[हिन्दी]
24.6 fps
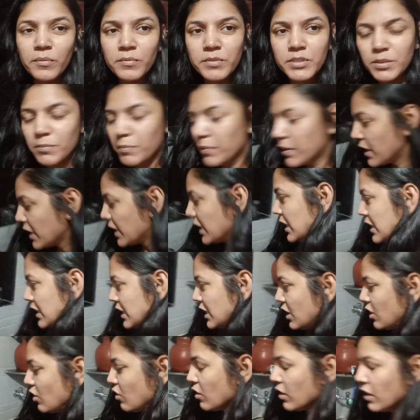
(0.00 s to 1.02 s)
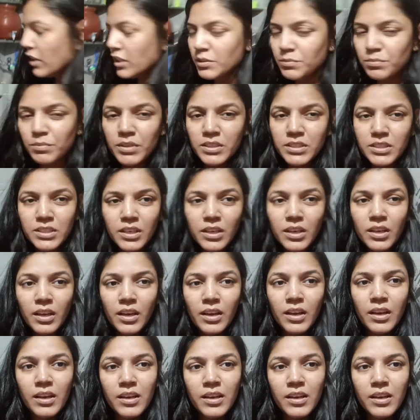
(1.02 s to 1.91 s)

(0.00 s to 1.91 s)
और इससे मेरी गलती क्या हो गई इसमें से